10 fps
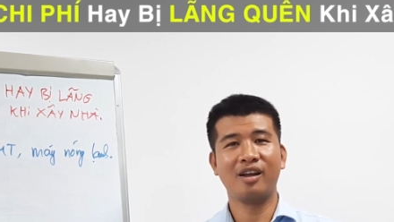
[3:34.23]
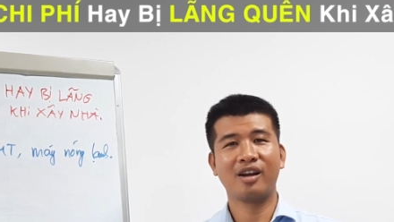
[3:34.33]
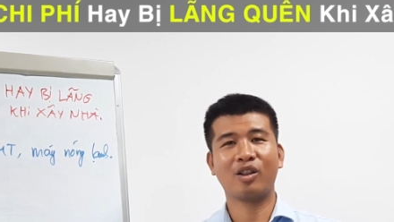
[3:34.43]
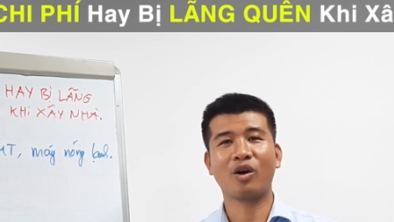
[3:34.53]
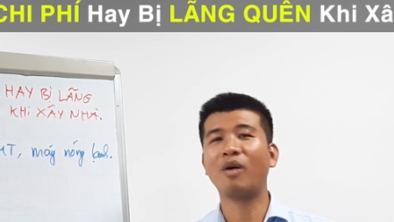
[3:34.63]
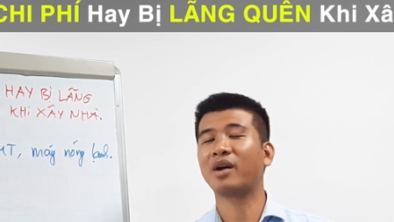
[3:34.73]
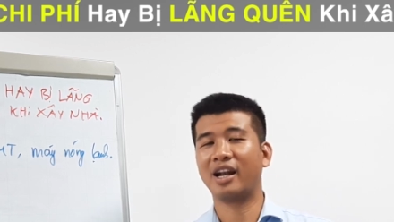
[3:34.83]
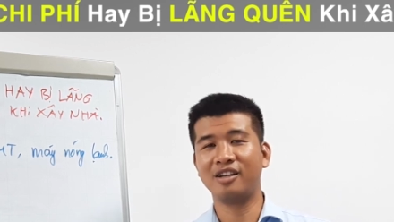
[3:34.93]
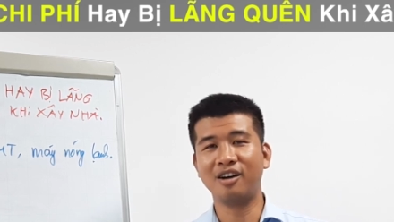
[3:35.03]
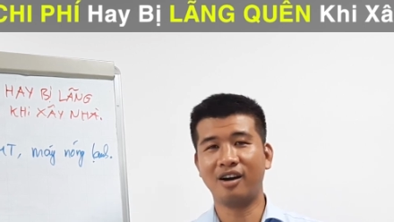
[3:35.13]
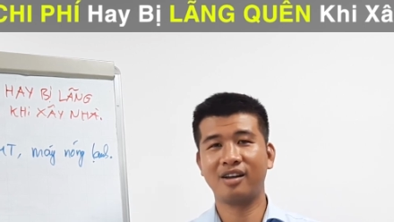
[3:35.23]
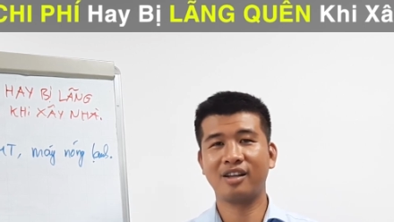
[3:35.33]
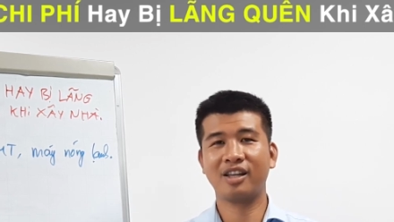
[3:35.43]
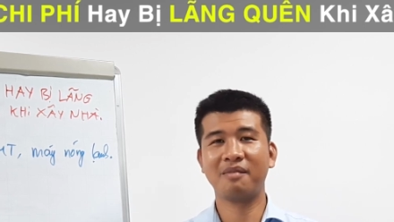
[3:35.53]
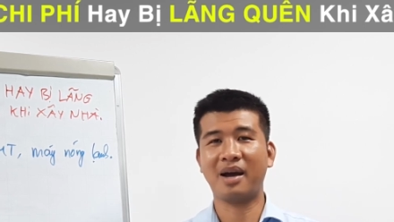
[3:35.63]
thì tôi không cần giường
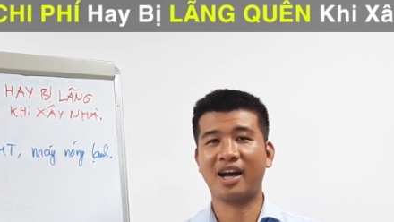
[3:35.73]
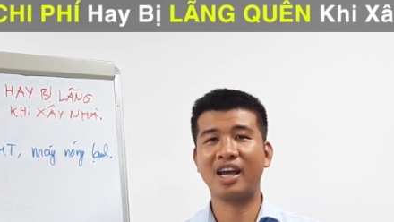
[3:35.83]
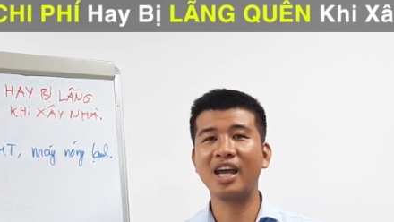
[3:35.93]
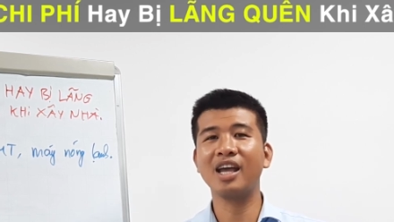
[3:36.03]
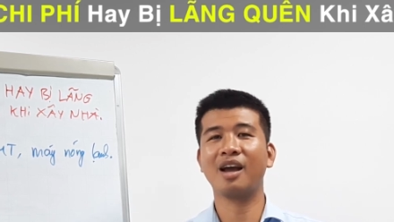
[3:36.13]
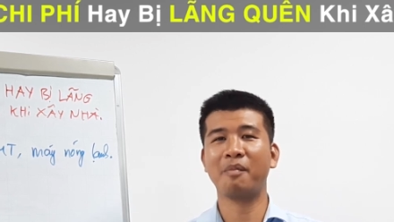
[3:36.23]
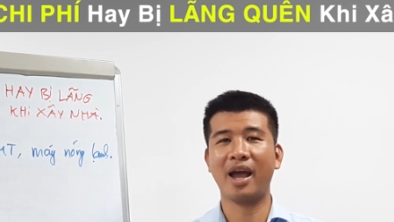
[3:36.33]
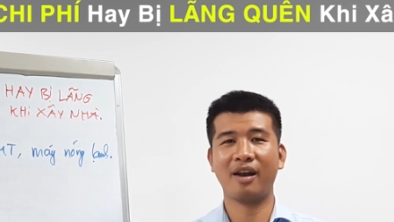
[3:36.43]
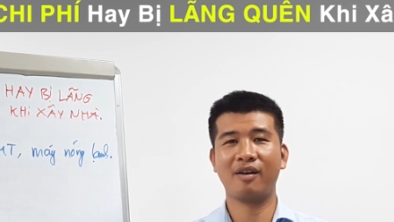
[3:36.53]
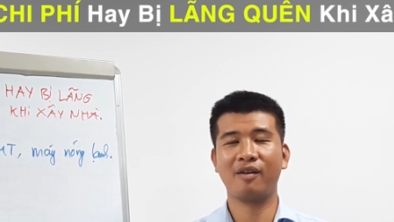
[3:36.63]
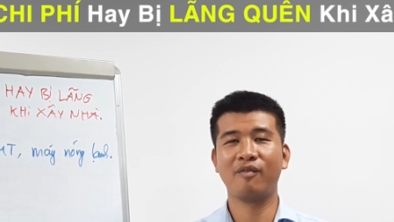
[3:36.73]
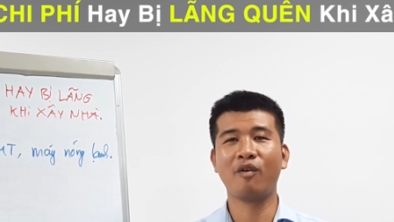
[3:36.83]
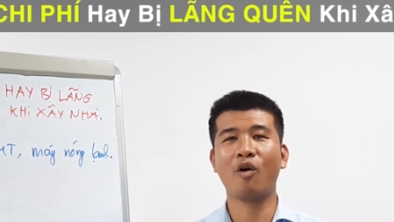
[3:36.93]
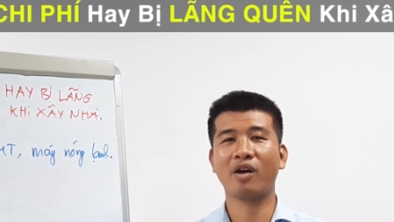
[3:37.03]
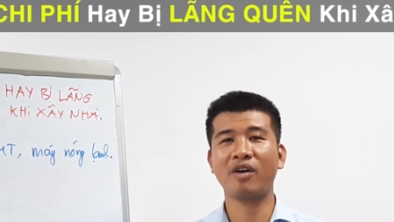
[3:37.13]
nhưng mà khi các bạn
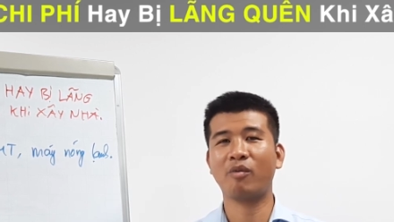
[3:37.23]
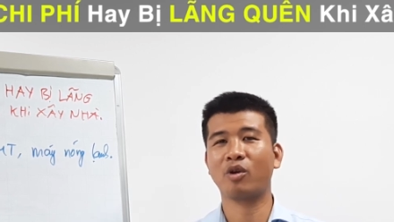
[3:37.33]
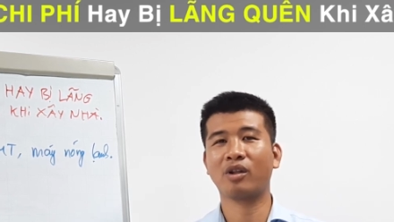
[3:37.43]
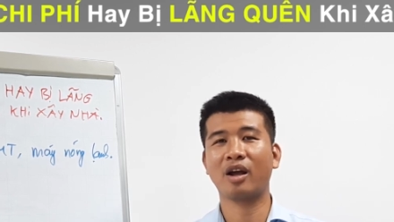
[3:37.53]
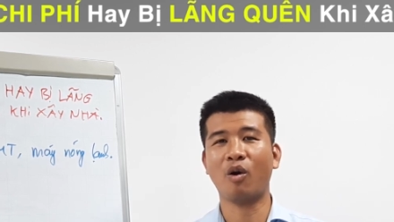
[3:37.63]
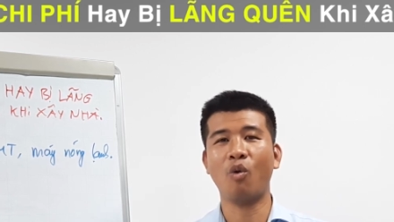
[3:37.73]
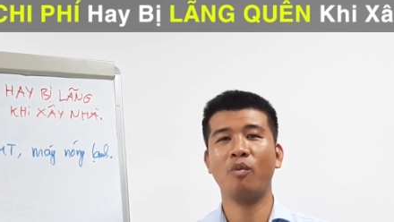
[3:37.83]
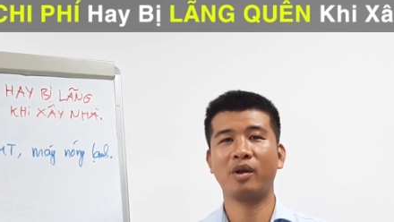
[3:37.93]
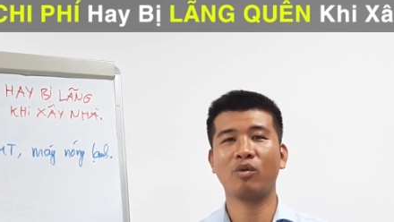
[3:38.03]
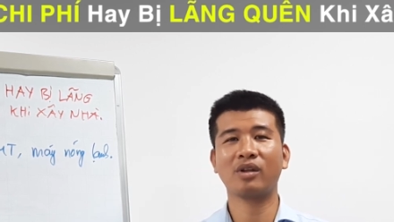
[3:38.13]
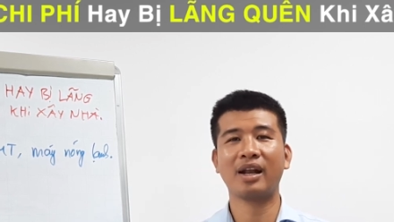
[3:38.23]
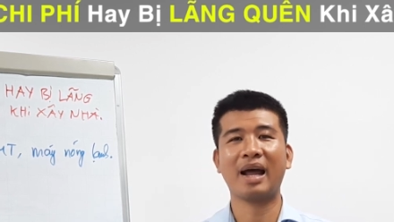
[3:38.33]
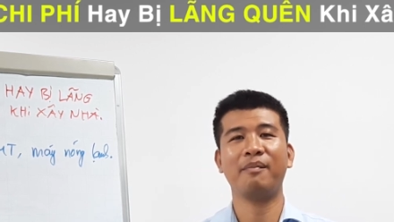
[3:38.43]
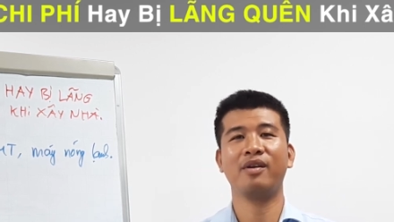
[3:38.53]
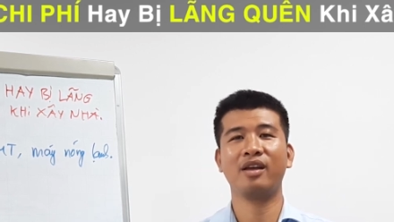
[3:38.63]
vô cái phòng chúng ta ngủ mà chúng ta
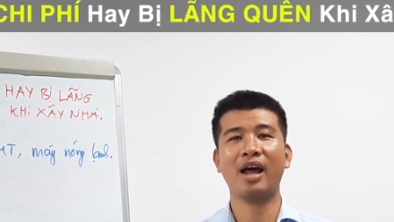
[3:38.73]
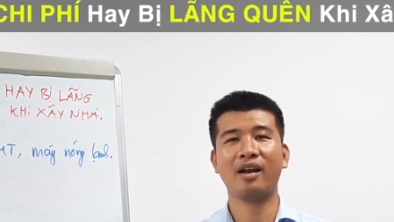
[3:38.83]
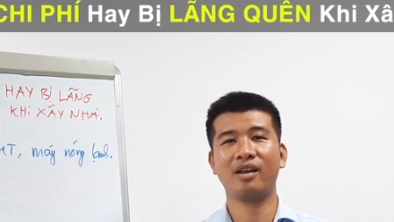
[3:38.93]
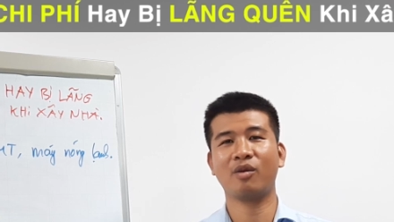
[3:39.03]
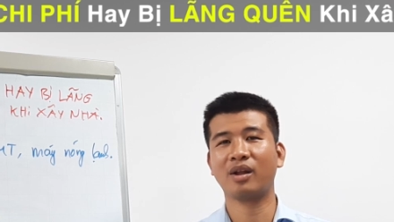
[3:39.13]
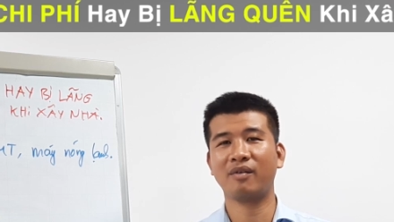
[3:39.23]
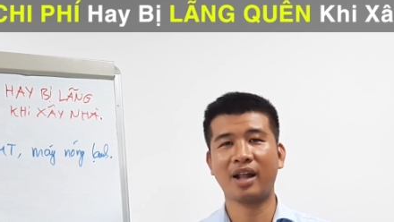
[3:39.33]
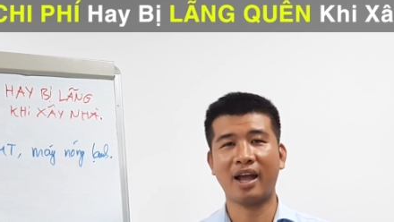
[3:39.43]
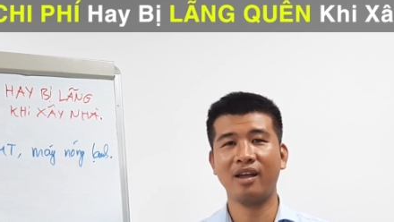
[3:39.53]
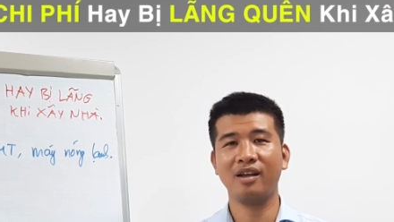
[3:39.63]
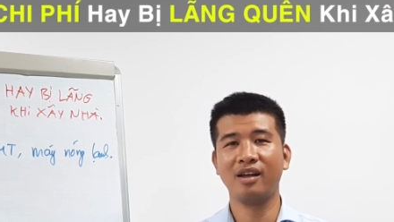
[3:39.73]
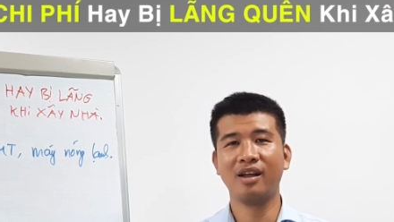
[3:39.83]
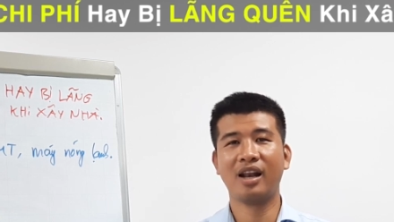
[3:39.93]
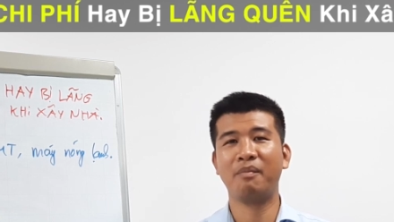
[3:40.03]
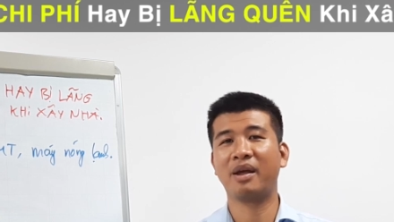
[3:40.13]
nằm ở dưới đất thì chúng ta mới thấy
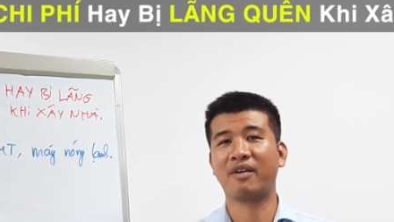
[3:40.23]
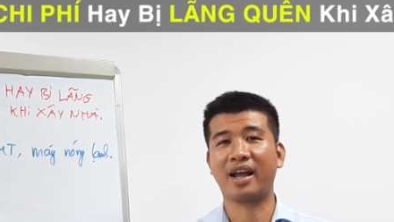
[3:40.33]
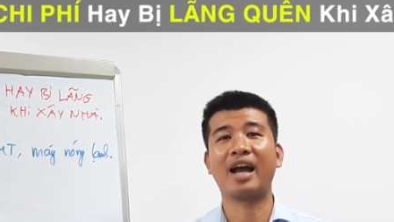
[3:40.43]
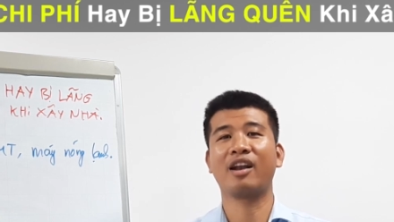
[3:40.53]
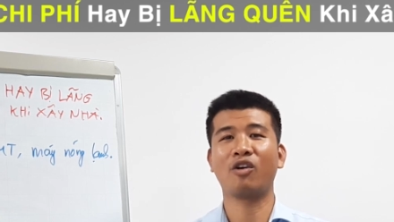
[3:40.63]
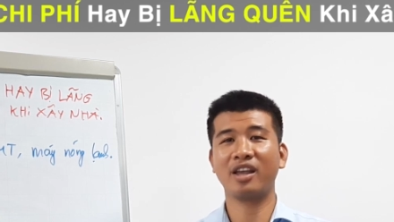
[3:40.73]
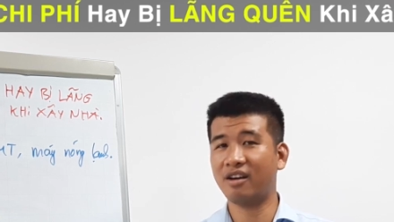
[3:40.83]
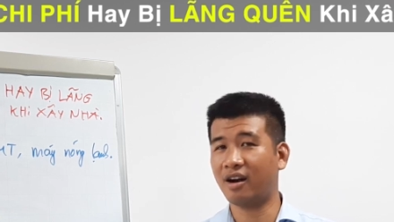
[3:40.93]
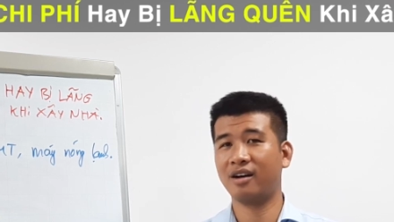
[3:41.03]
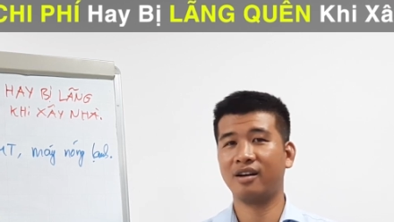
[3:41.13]
là mình phải cần có cái giường